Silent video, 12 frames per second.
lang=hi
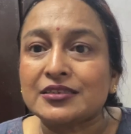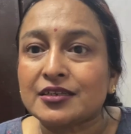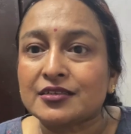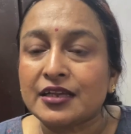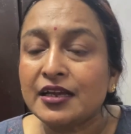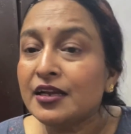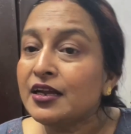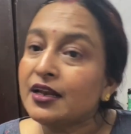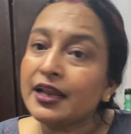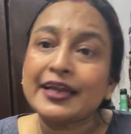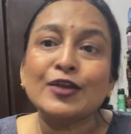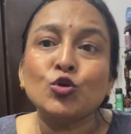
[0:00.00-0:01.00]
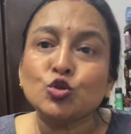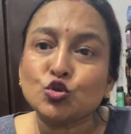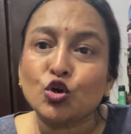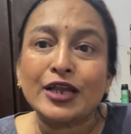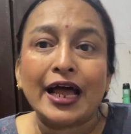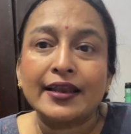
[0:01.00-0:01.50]
सकते हैं लेकिन
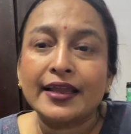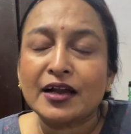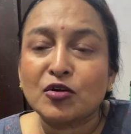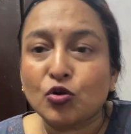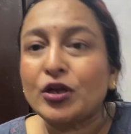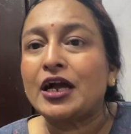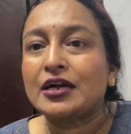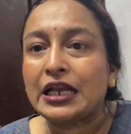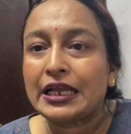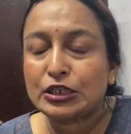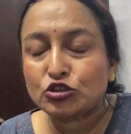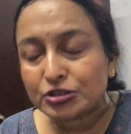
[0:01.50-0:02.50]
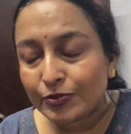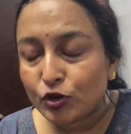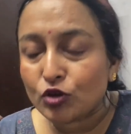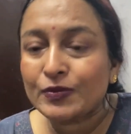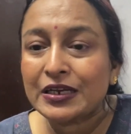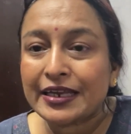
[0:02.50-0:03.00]
उसको डालने का कोई हक नहीं है तो सब
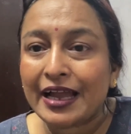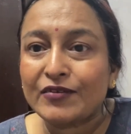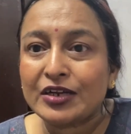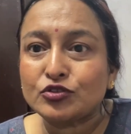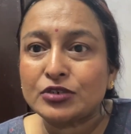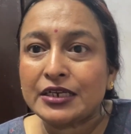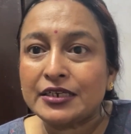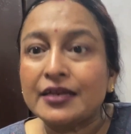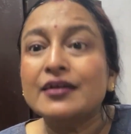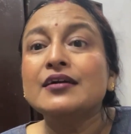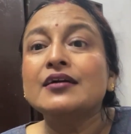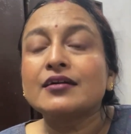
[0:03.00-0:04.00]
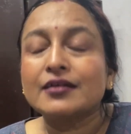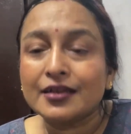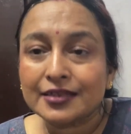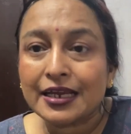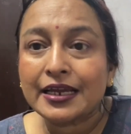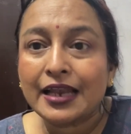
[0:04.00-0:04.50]
लोग मिलकर आवाज उठाइए
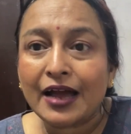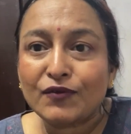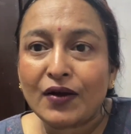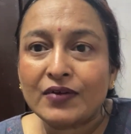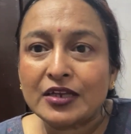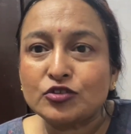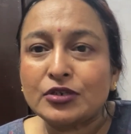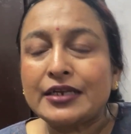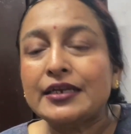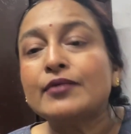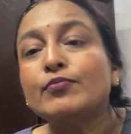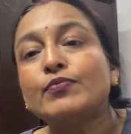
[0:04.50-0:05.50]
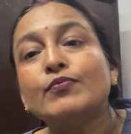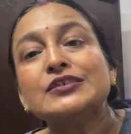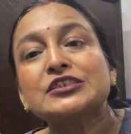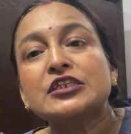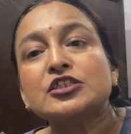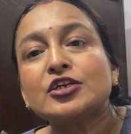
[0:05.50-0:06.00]
गलत के खिलाफ आवाज उठाइए
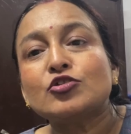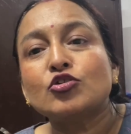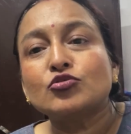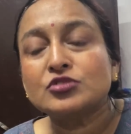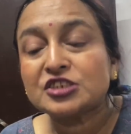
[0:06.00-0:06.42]
बसंती को